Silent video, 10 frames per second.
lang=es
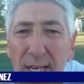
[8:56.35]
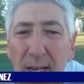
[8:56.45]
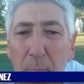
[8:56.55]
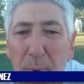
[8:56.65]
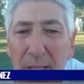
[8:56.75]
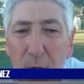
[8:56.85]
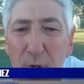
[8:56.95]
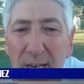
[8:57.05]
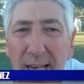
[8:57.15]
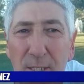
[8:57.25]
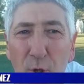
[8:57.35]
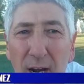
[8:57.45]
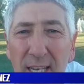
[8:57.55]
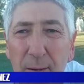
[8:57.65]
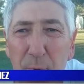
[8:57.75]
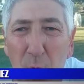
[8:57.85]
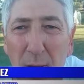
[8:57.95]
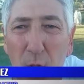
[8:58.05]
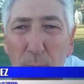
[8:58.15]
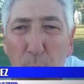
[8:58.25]
en el padrón electoral y
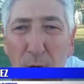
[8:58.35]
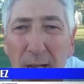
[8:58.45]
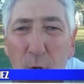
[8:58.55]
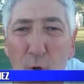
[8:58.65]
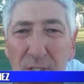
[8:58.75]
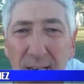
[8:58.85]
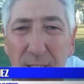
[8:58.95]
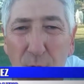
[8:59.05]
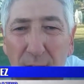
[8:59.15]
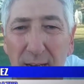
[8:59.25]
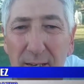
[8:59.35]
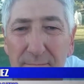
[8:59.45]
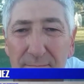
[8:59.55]
aprobado por la Corte Electoral.